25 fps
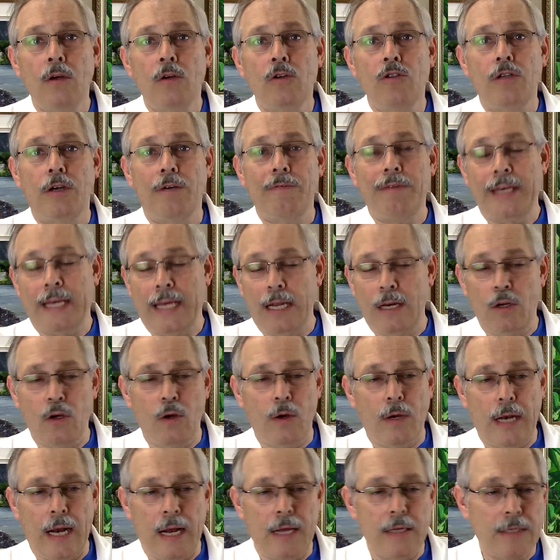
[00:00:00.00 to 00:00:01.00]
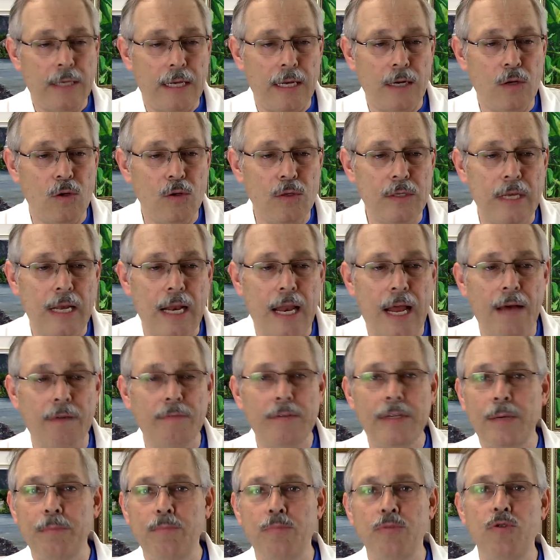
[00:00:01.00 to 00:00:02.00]
j'avais quelques classes, quelques élèves
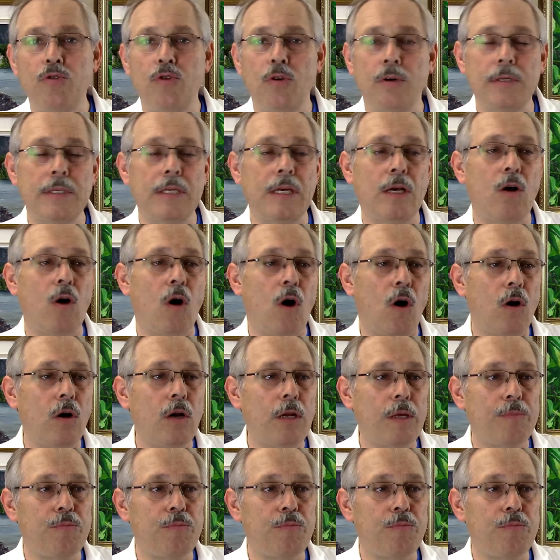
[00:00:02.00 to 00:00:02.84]
dans plusieurs écoles.